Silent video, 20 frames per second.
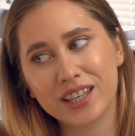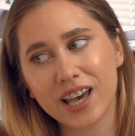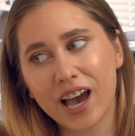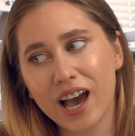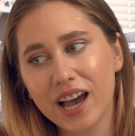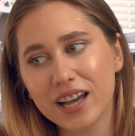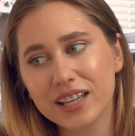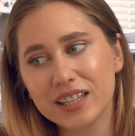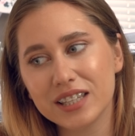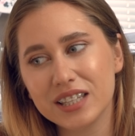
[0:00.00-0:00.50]

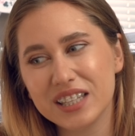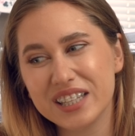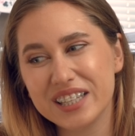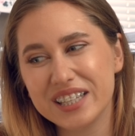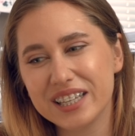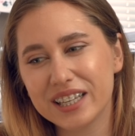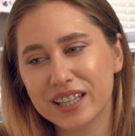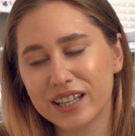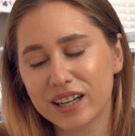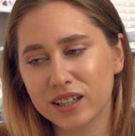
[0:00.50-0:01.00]
я
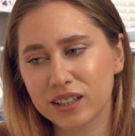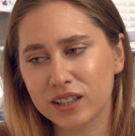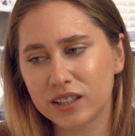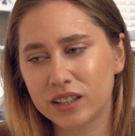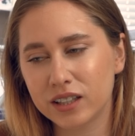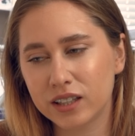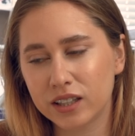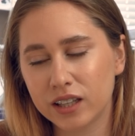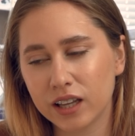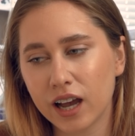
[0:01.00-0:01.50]
никогда
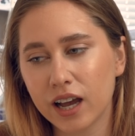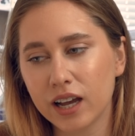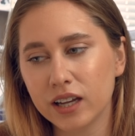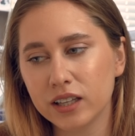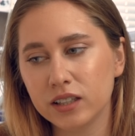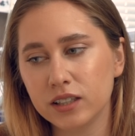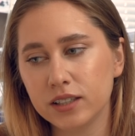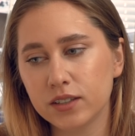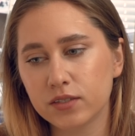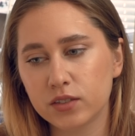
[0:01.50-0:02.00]

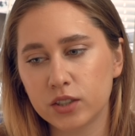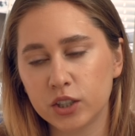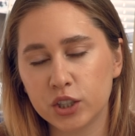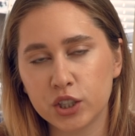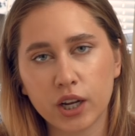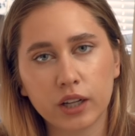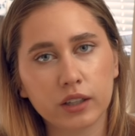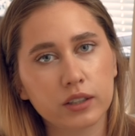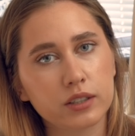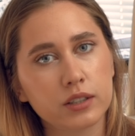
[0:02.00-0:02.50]
никогда не
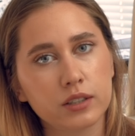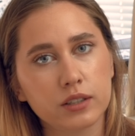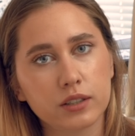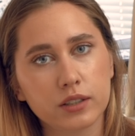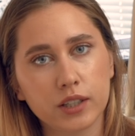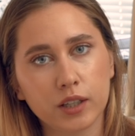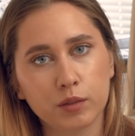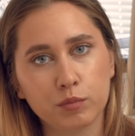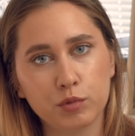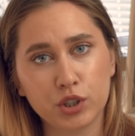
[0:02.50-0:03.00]
встречалась ни с
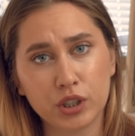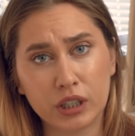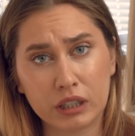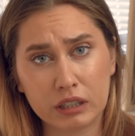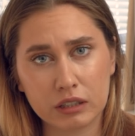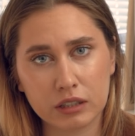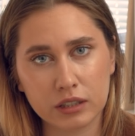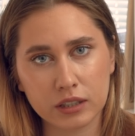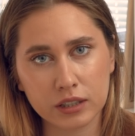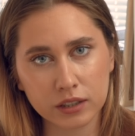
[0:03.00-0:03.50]
кем
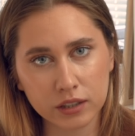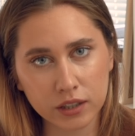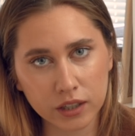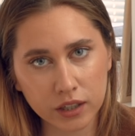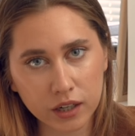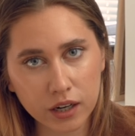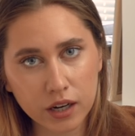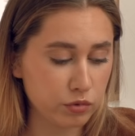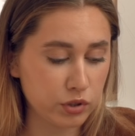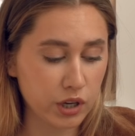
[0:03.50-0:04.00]
через
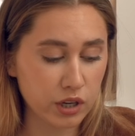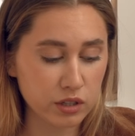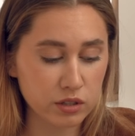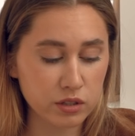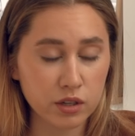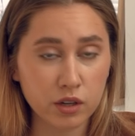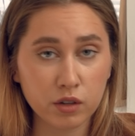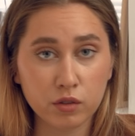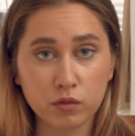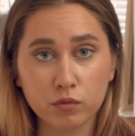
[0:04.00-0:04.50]
Тиндер. Я
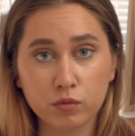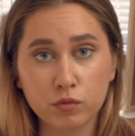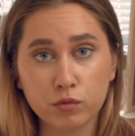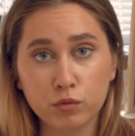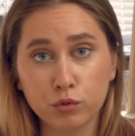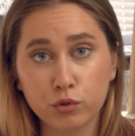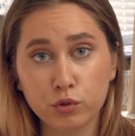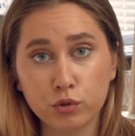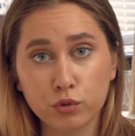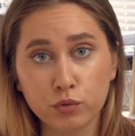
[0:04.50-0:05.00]
знаю
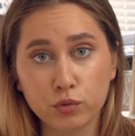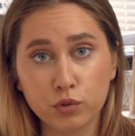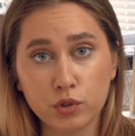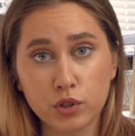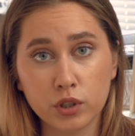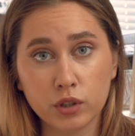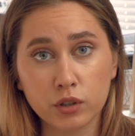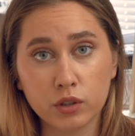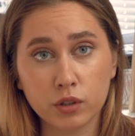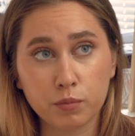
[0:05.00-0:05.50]
кучу
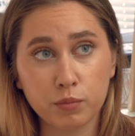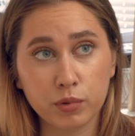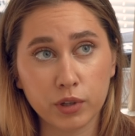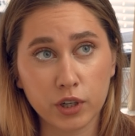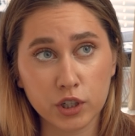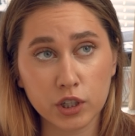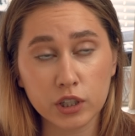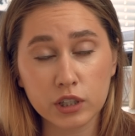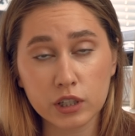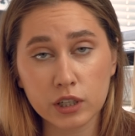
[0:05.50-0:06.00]
Тиндер
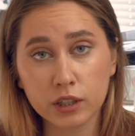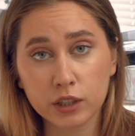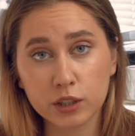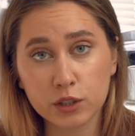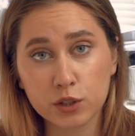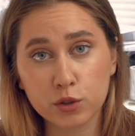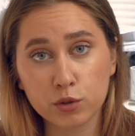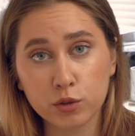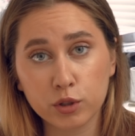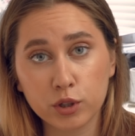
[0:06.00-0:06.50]

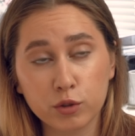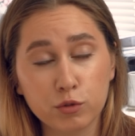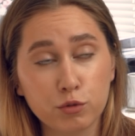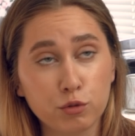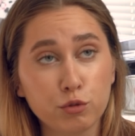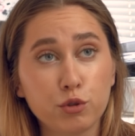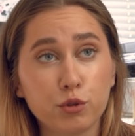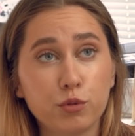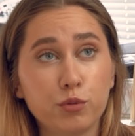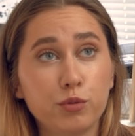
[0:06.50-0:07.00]
положительных историй,
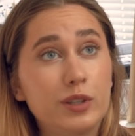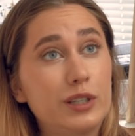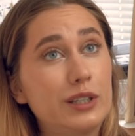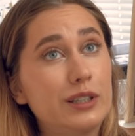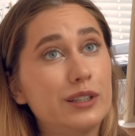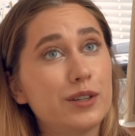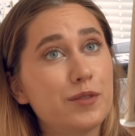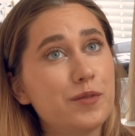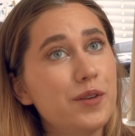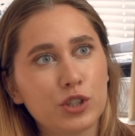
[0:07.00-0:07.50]
кучу
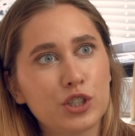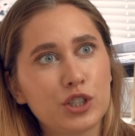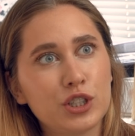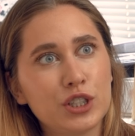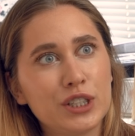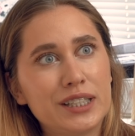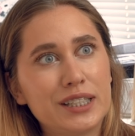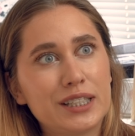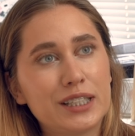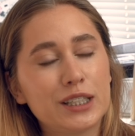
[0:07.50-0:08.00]
Тиндер
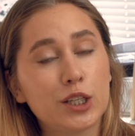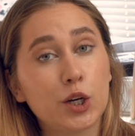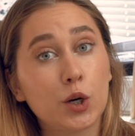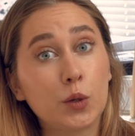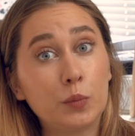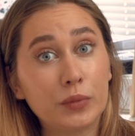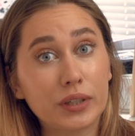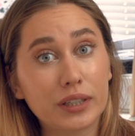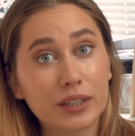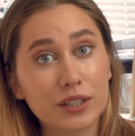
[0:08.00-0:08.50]
очень
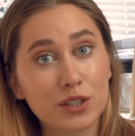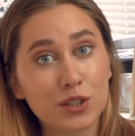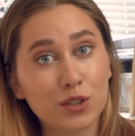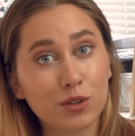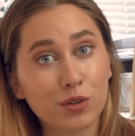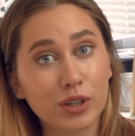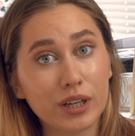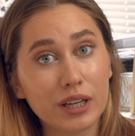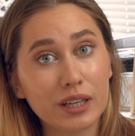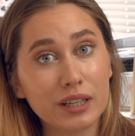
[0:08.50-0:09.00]
стрёмных
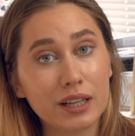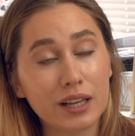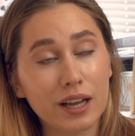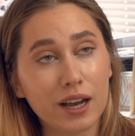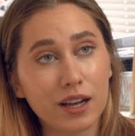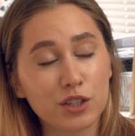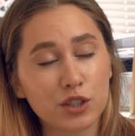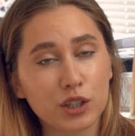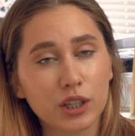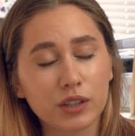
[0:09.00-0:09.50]
историй для